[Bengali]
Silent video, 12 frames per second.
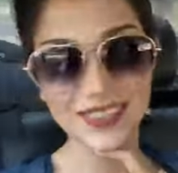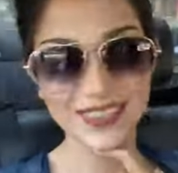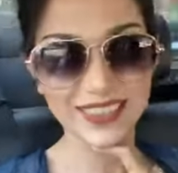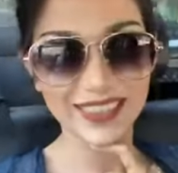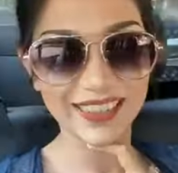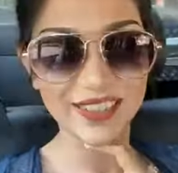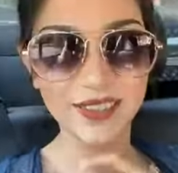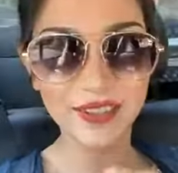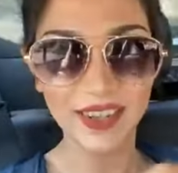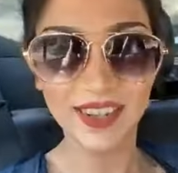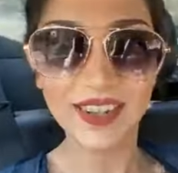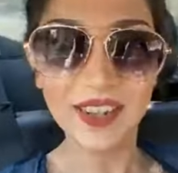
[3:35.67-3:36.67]
আচ্ছা ঠিক আছে
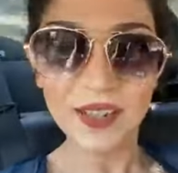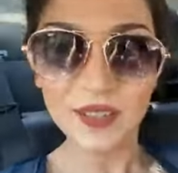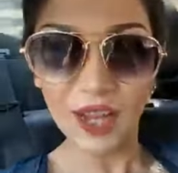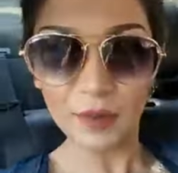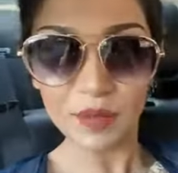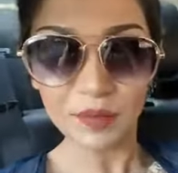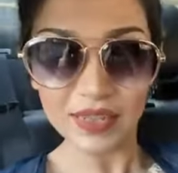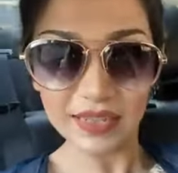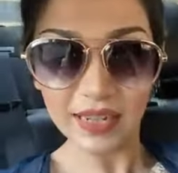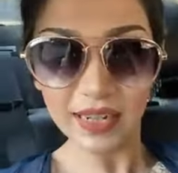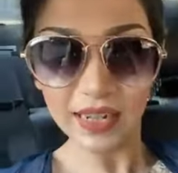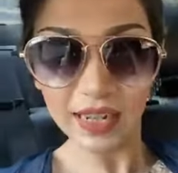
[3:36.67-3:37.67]
ওকে সো আমি
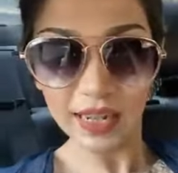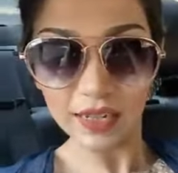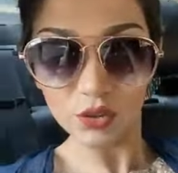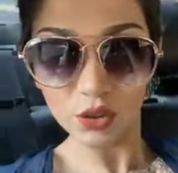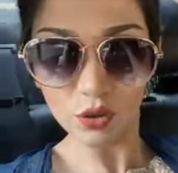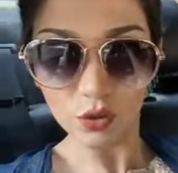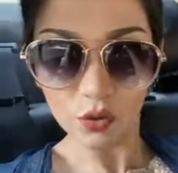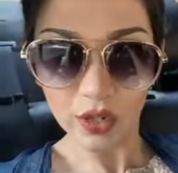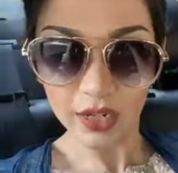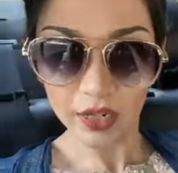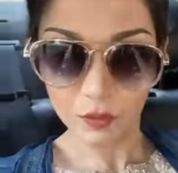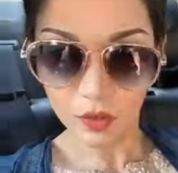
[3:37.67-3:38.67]
বেসিক্যালি এই ছোট
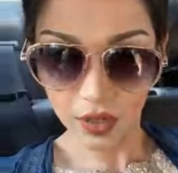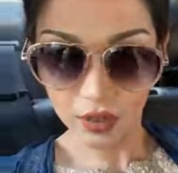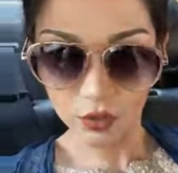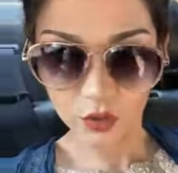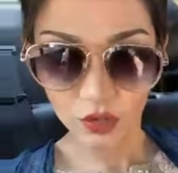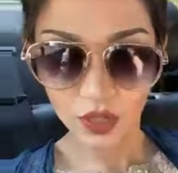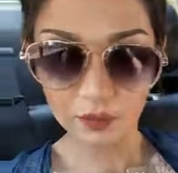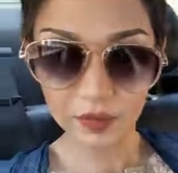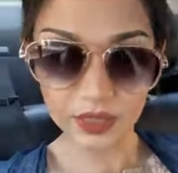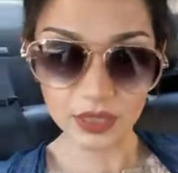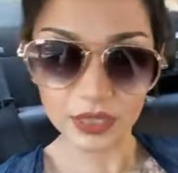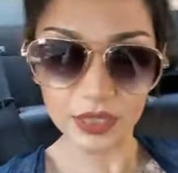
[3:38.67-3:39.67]
করে এটা বলার জন্যই
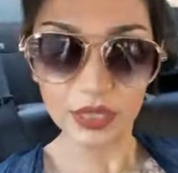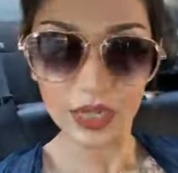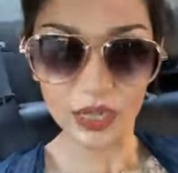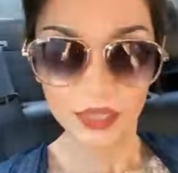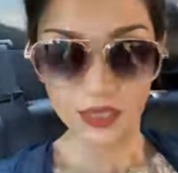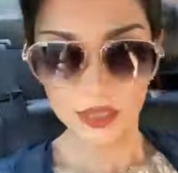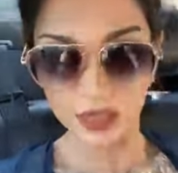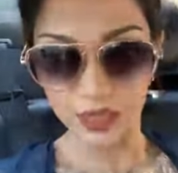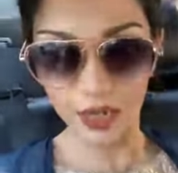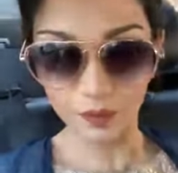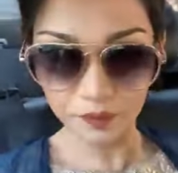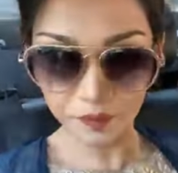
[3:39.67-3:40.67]
আপনাদের সাথে
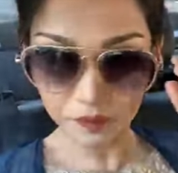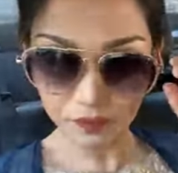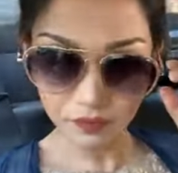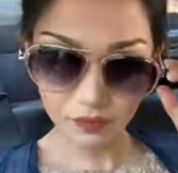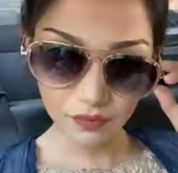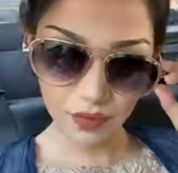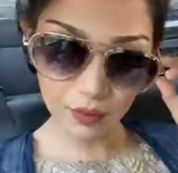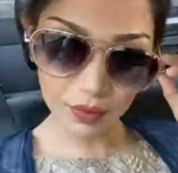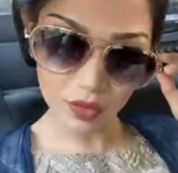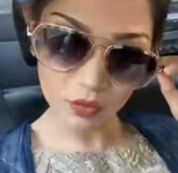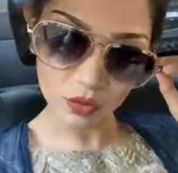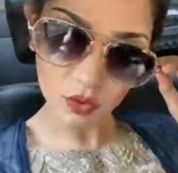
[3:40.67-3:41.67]
এসেছিলাম
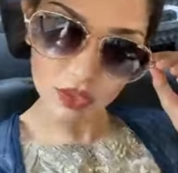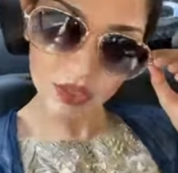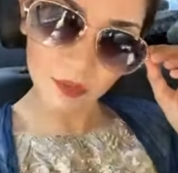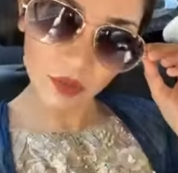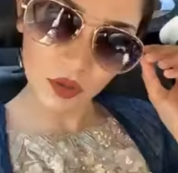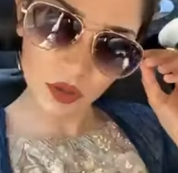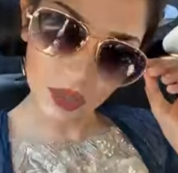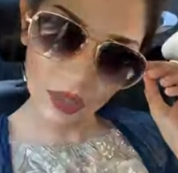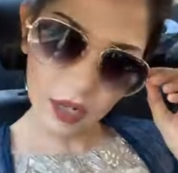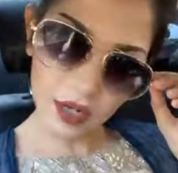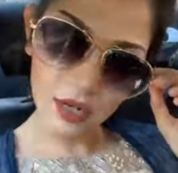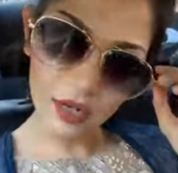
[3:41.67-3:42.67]
আমি এখন চলে যাব
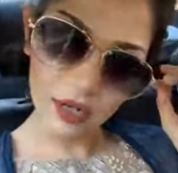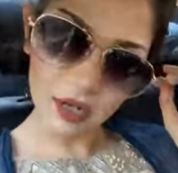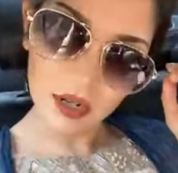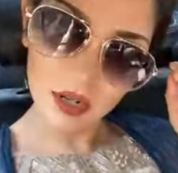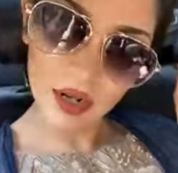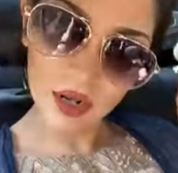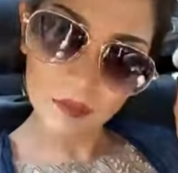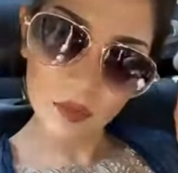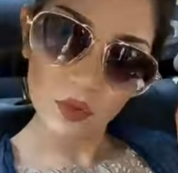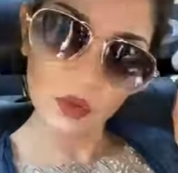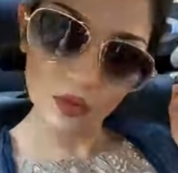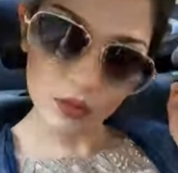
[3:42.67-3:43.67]

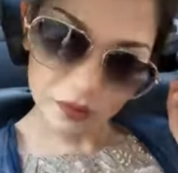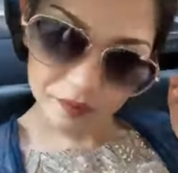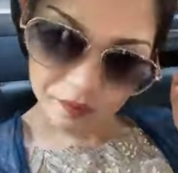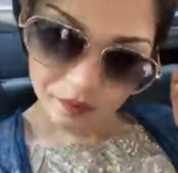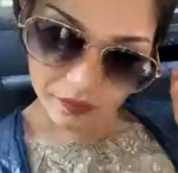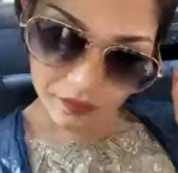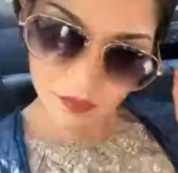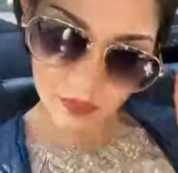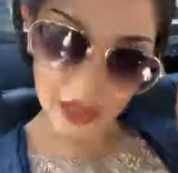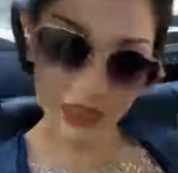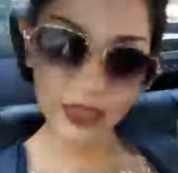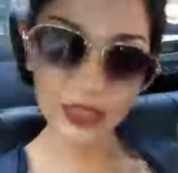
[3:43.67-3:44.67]
আপু
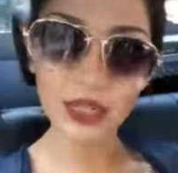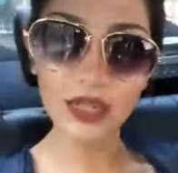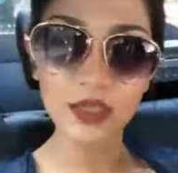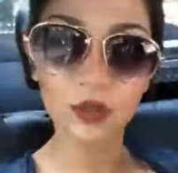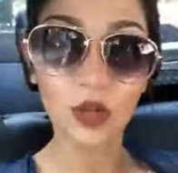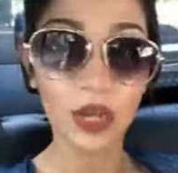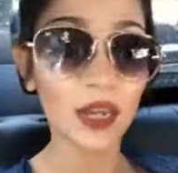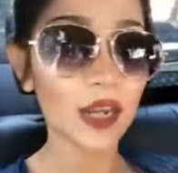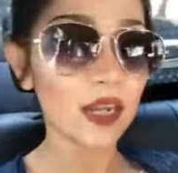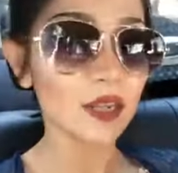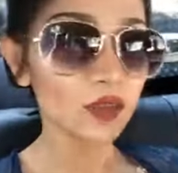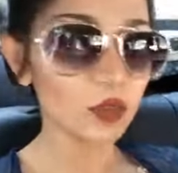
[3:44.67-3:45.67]
আচ্ছা ঠিক আছে ওকে
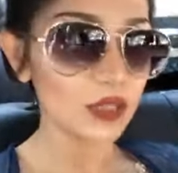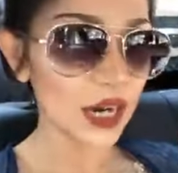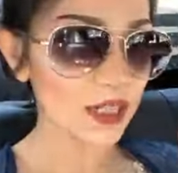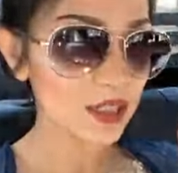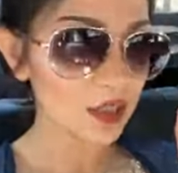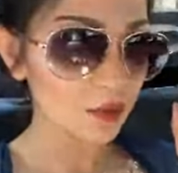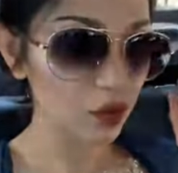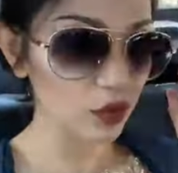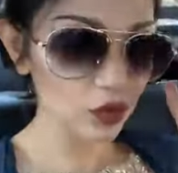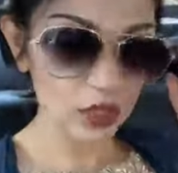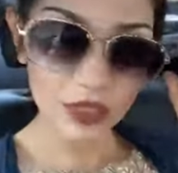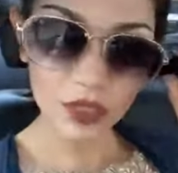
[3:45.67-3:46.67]
সো যার যেটা
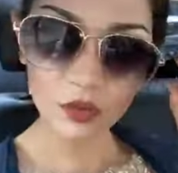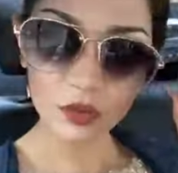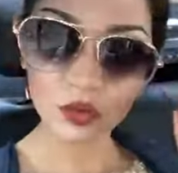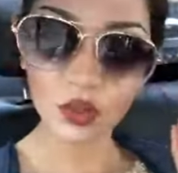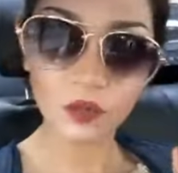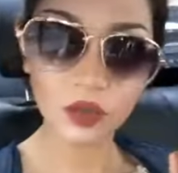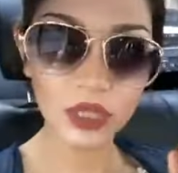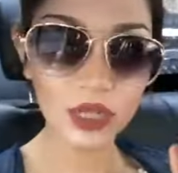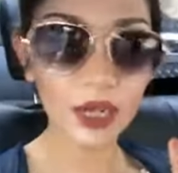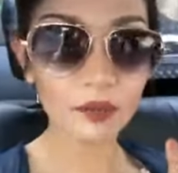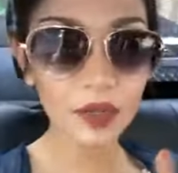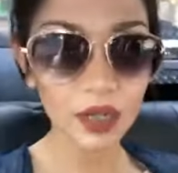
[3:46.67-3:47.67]
প্রয়োজন আছে কোনো সমস্যা
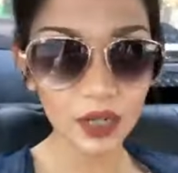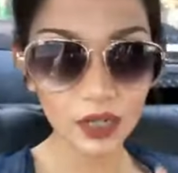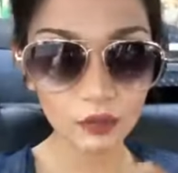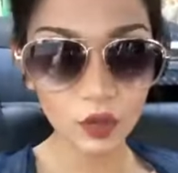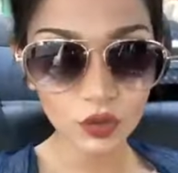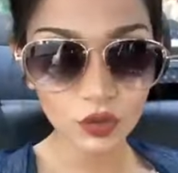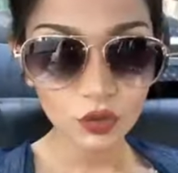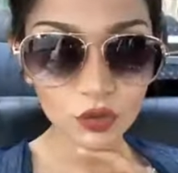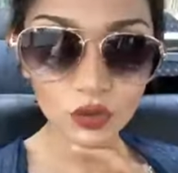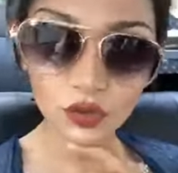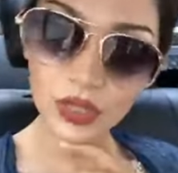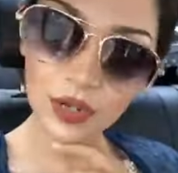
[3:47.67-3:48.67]
নেই আপনারা ইনবক্স
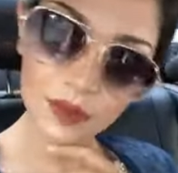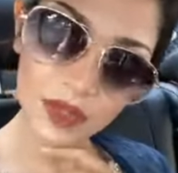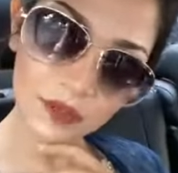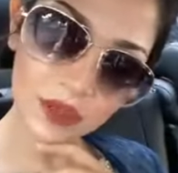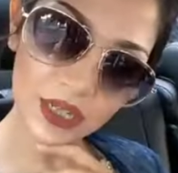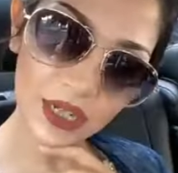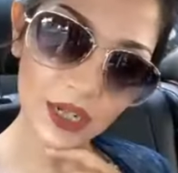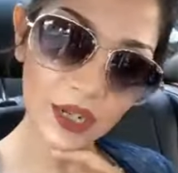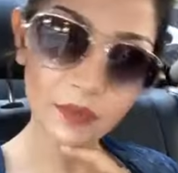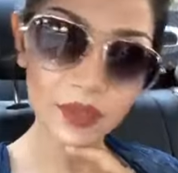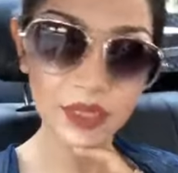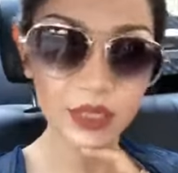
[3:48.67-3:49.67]
করুন যদি অ্যাভেলেবেল থাকে
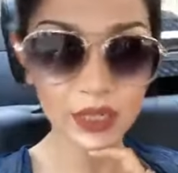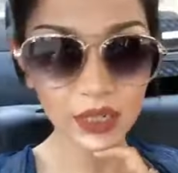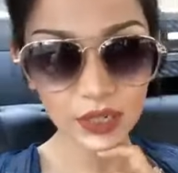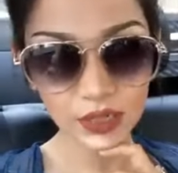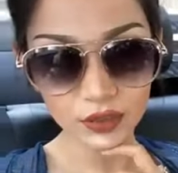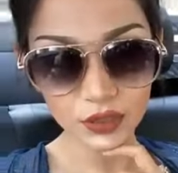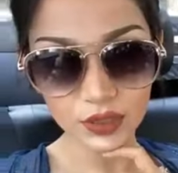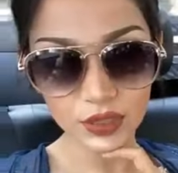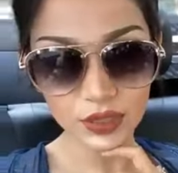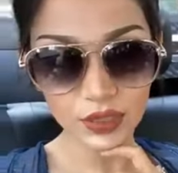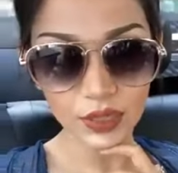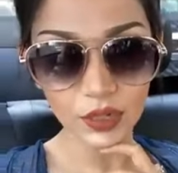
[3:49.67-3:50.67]
আপনাদেরকে
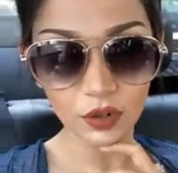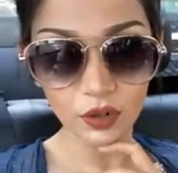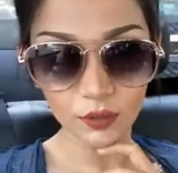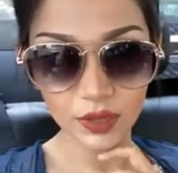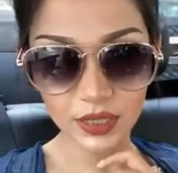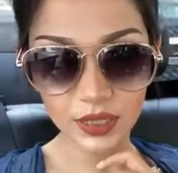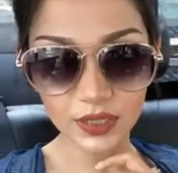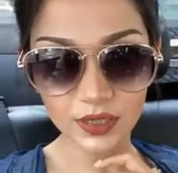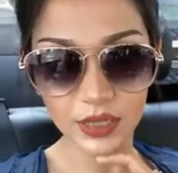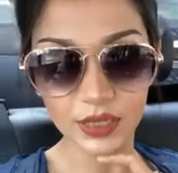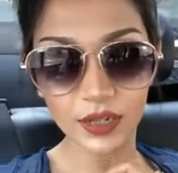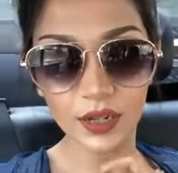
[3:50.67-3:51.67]
অ্যাড্রেসটা দিয়ে দেওয়া হবে ঠিক
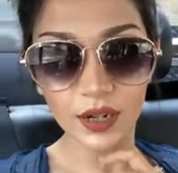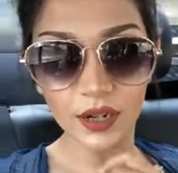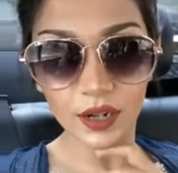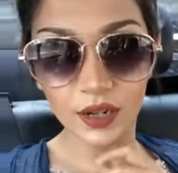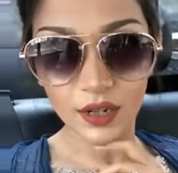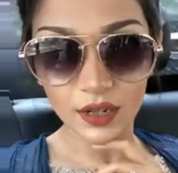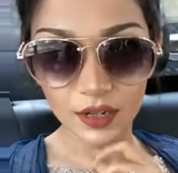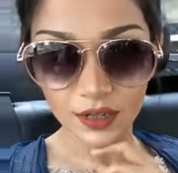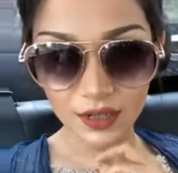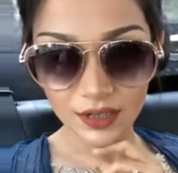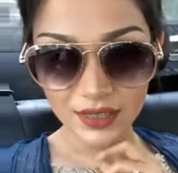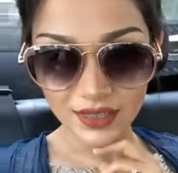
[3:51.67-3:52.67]
আছে
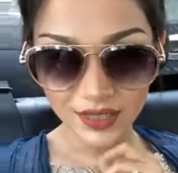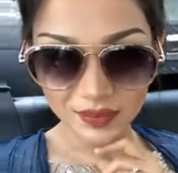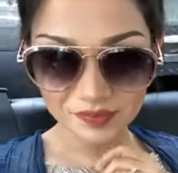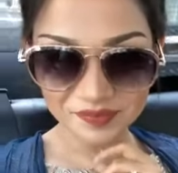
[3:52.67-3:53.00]
আচ্ছা